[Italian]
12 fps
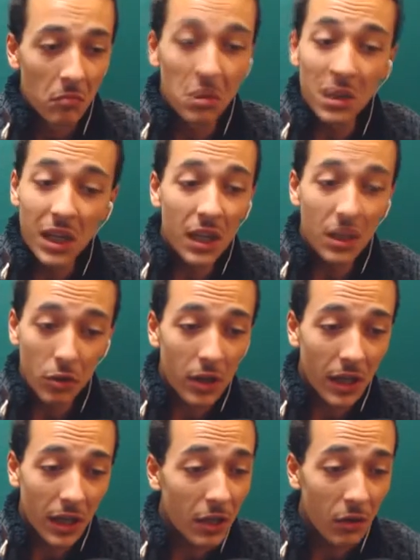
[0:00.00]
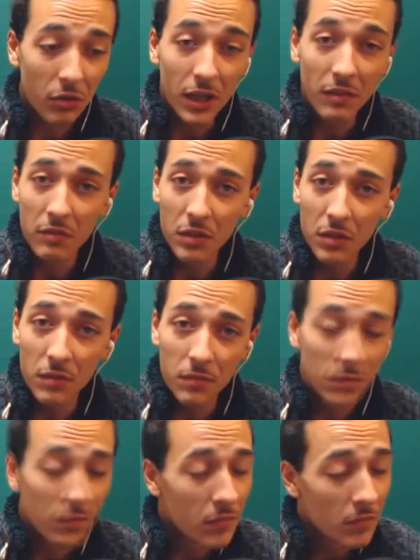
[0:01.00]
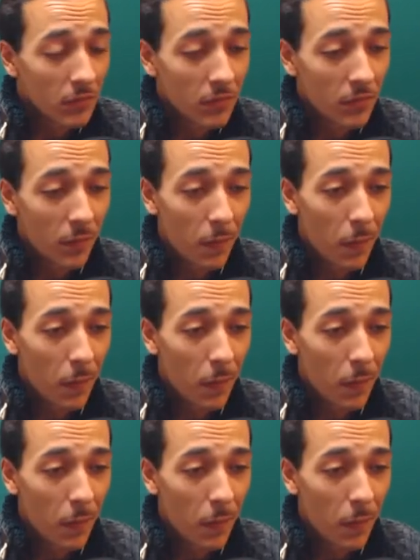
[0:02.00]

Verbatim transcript: E mitragliatore a cane rotante. come un